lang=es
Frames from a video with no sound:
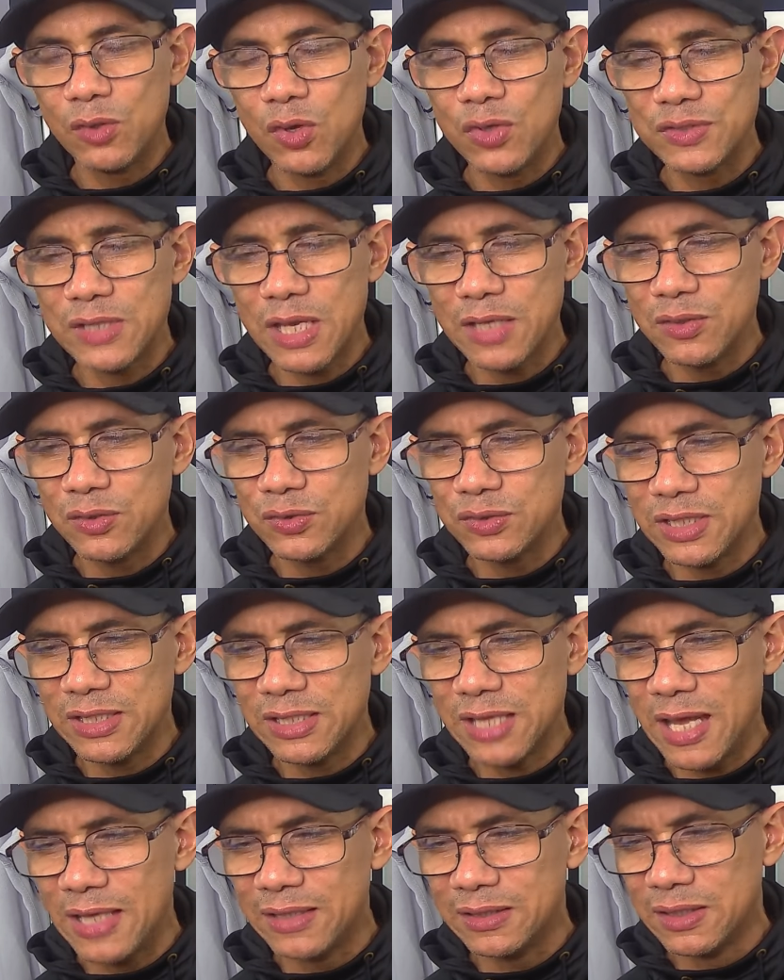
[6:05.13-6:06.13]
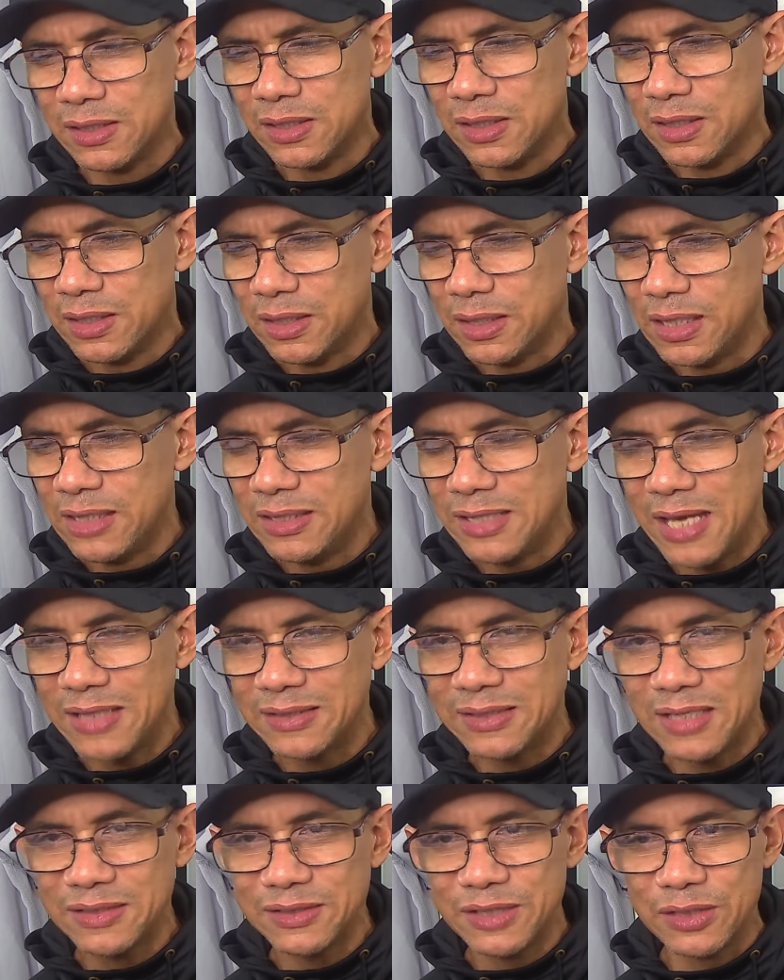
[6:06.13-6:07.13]
años de edad y ya
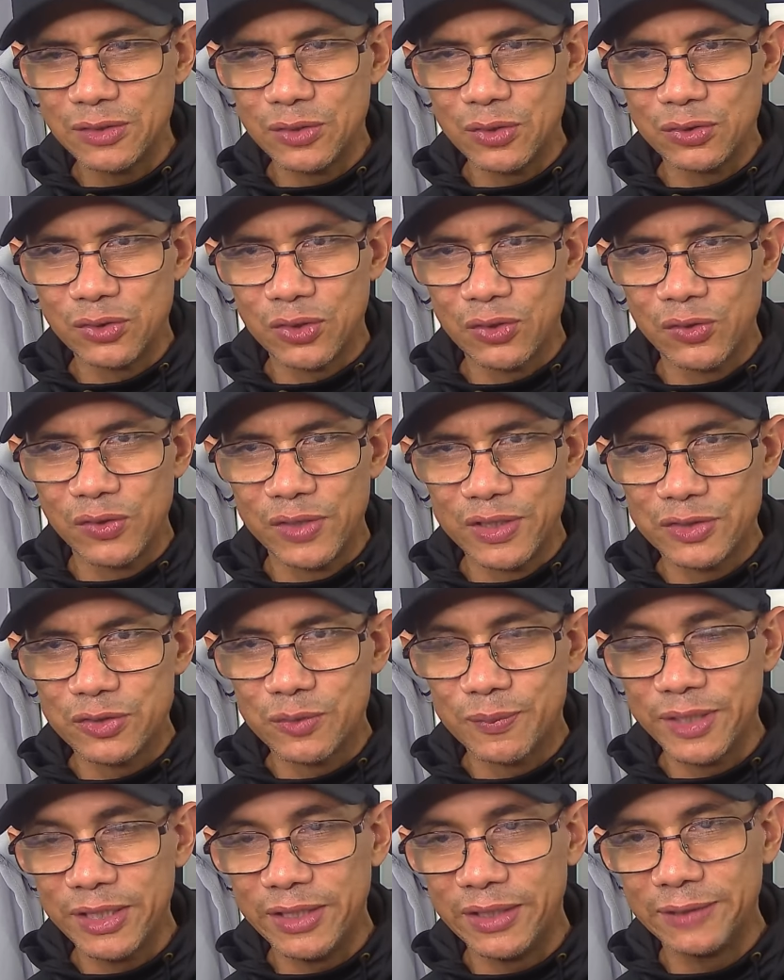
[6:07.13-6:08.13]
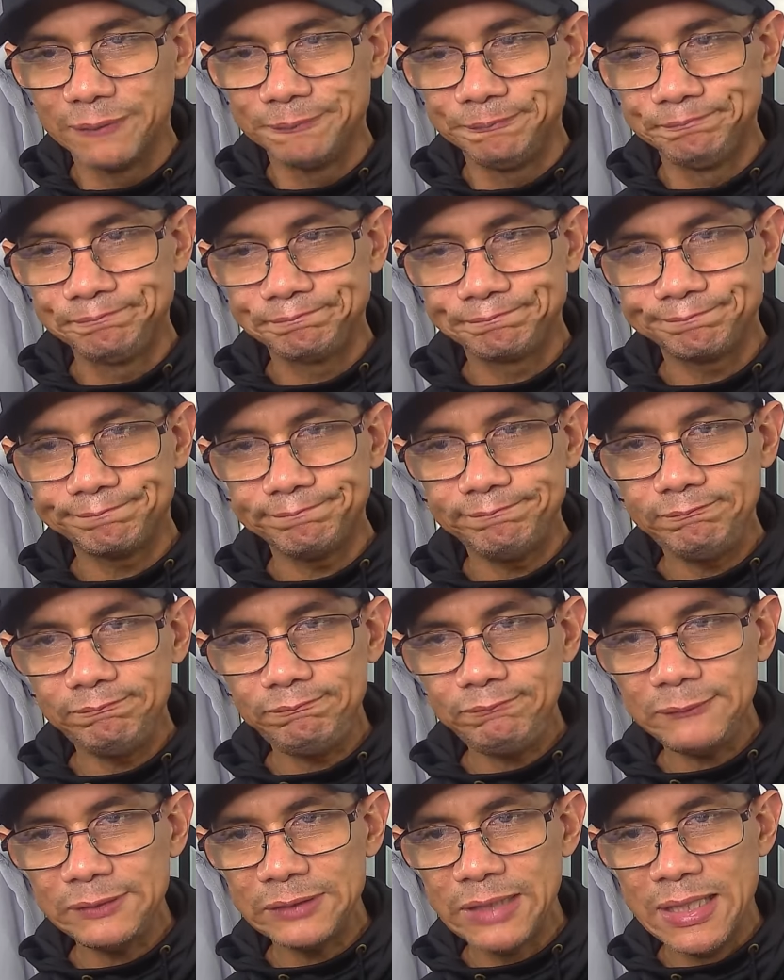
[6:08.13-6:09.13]
está haciendo todo eso. Mire,
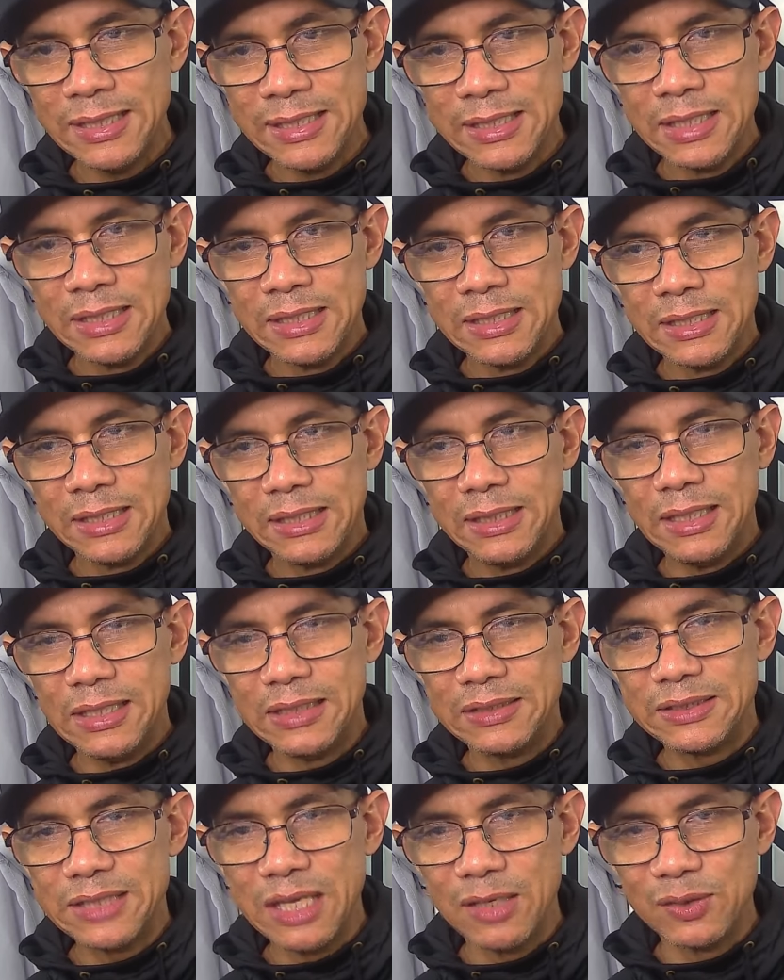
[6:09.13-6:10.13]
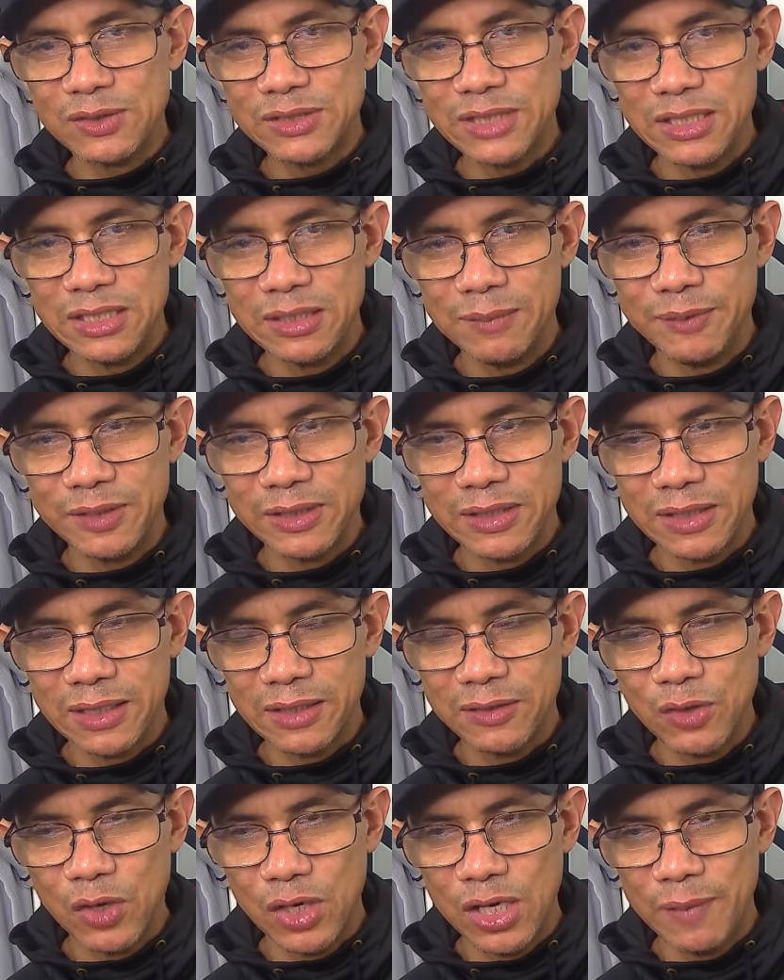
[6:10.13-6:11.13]
el cielo es el límite. Que
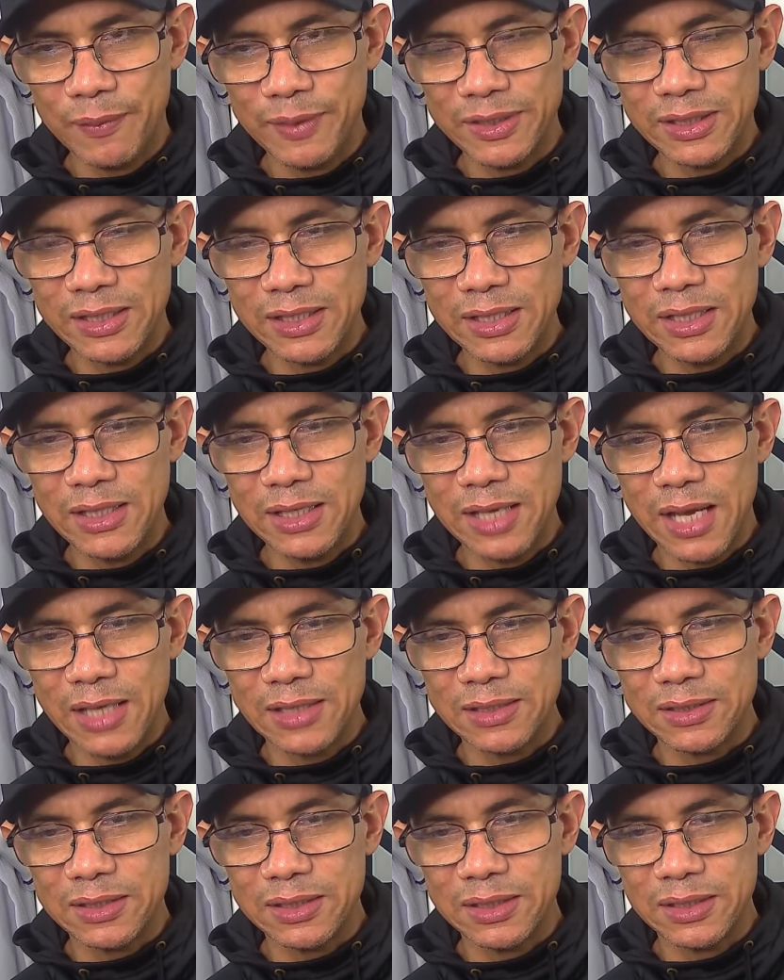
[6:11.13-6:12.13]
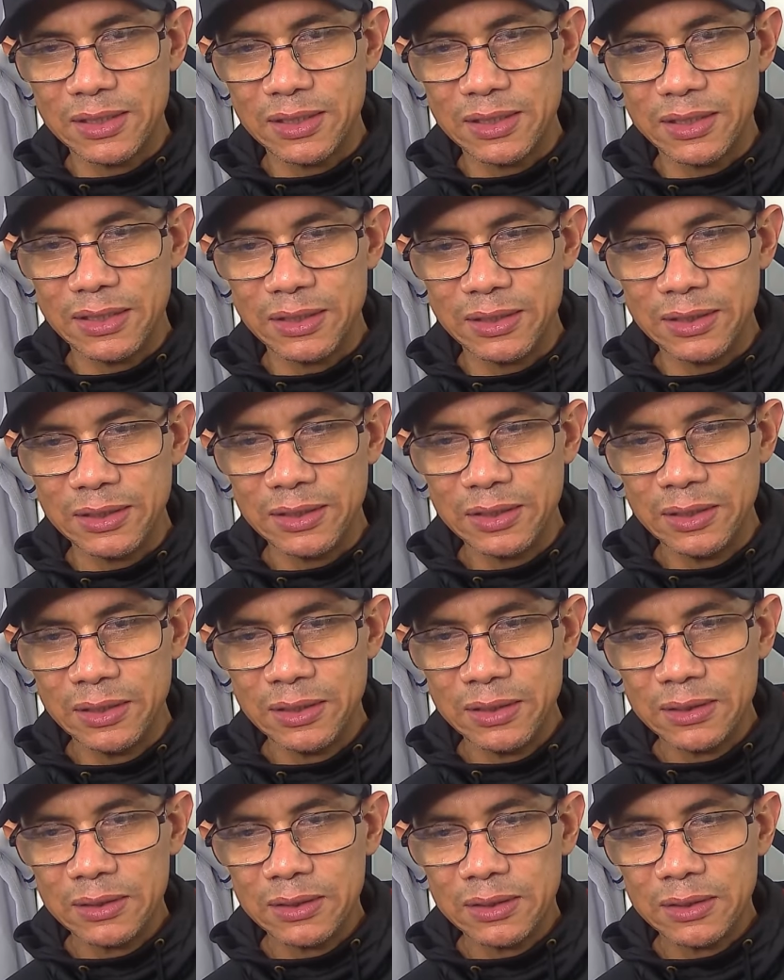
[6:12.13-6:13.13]
Dios le bendiga y que
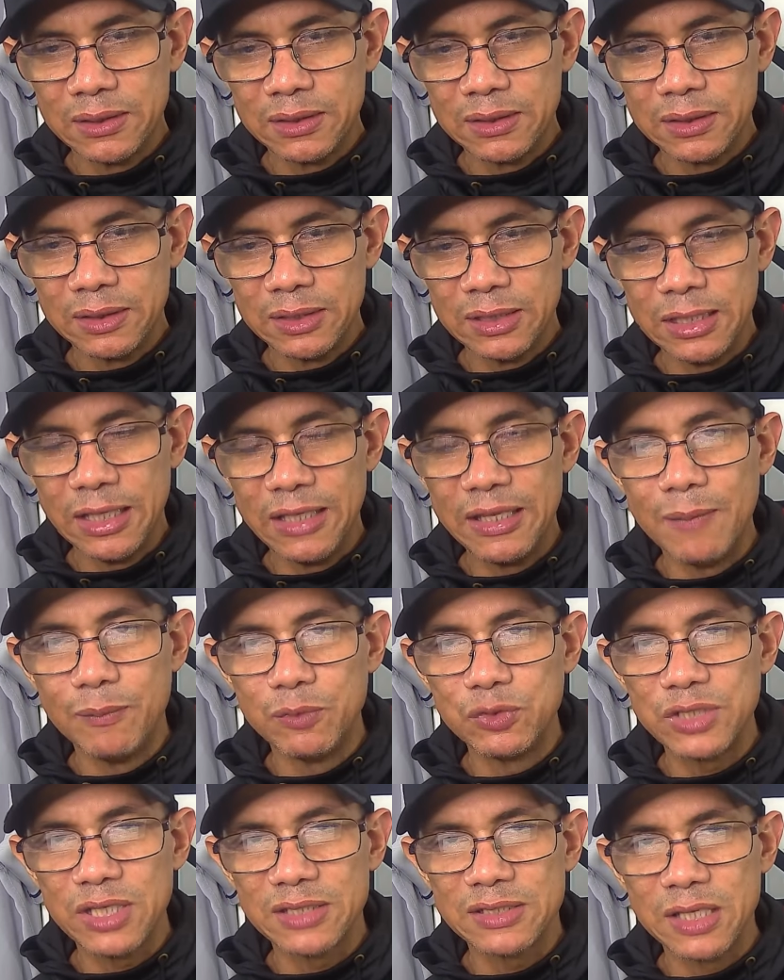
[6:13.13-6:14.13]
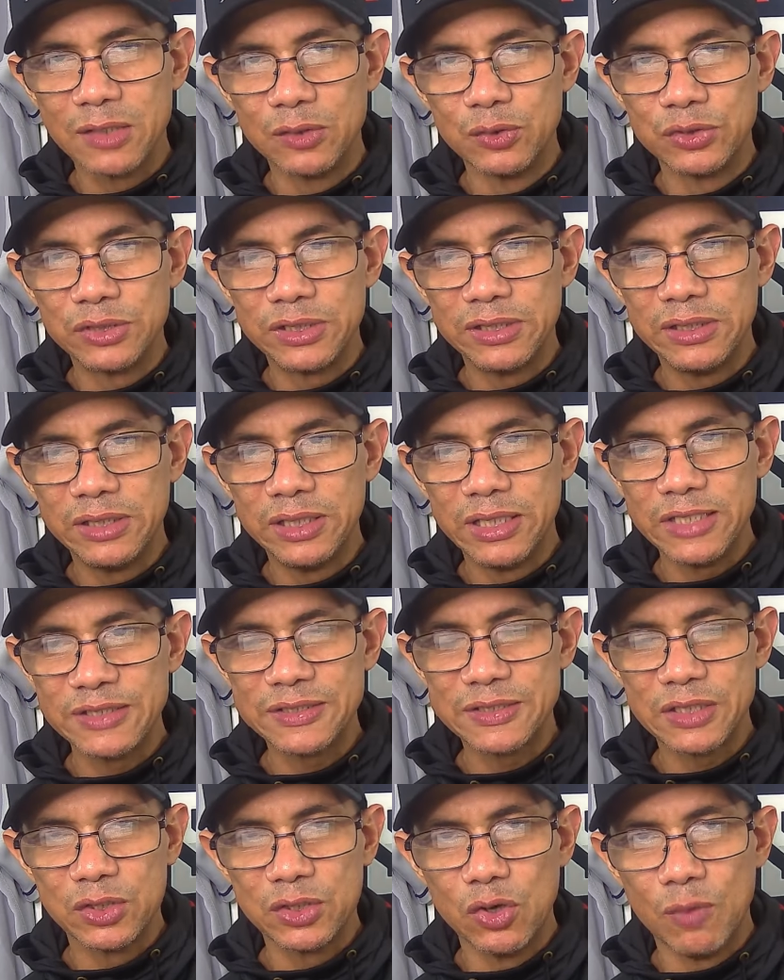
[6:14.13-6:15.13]
eh, le dé mucha salud.
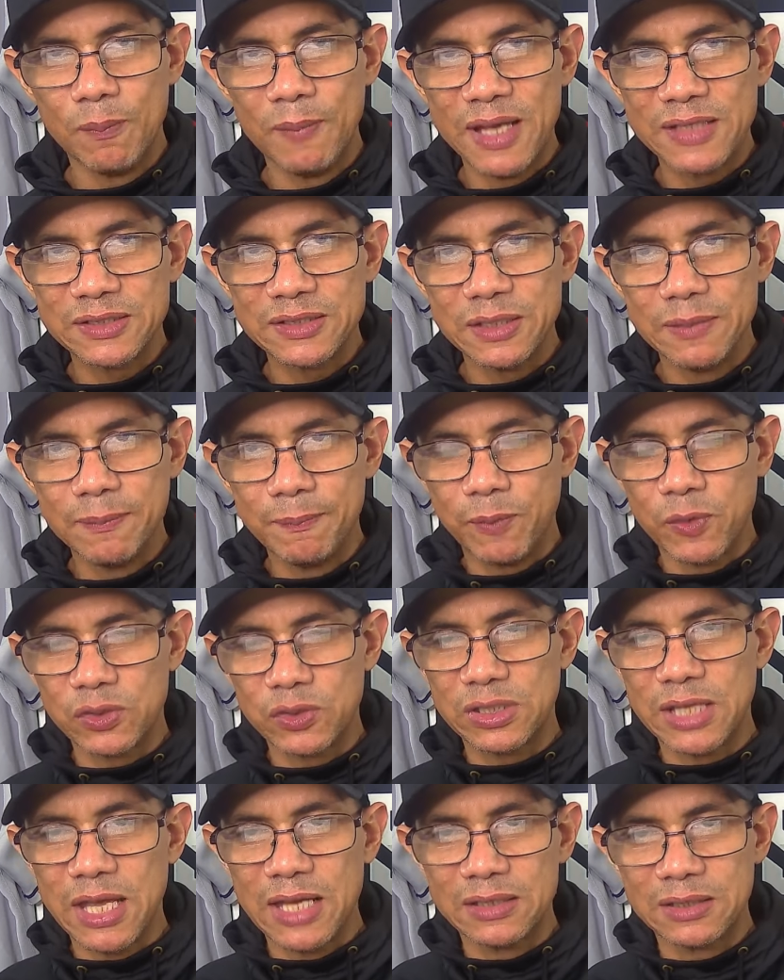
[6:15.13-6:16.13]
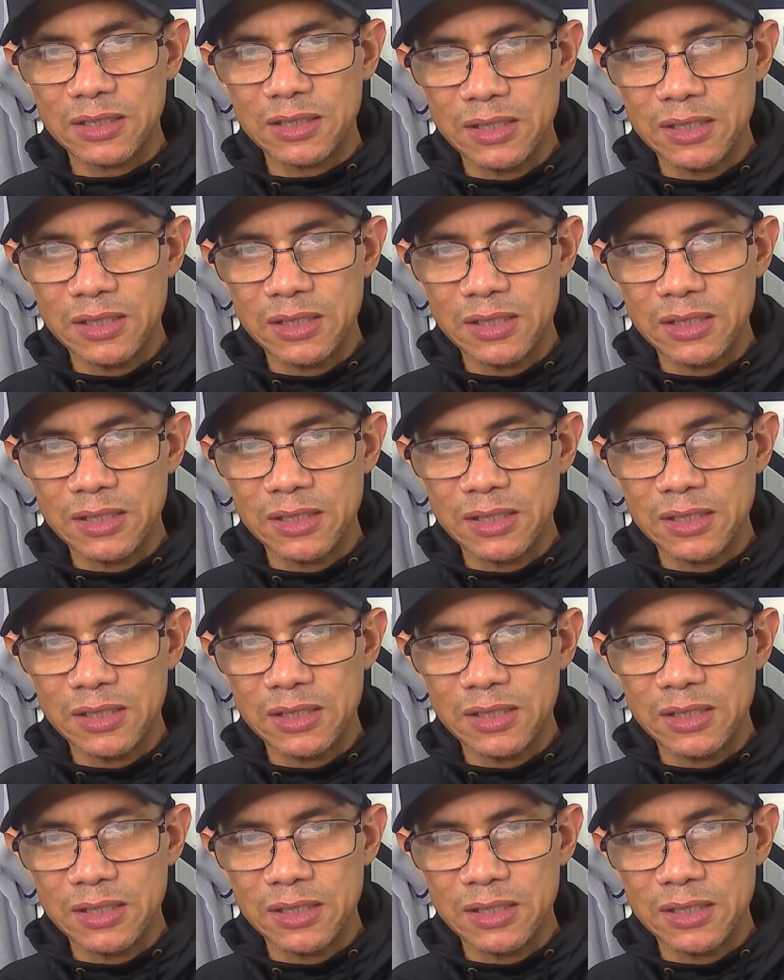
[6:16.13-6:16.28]
Es lo más importante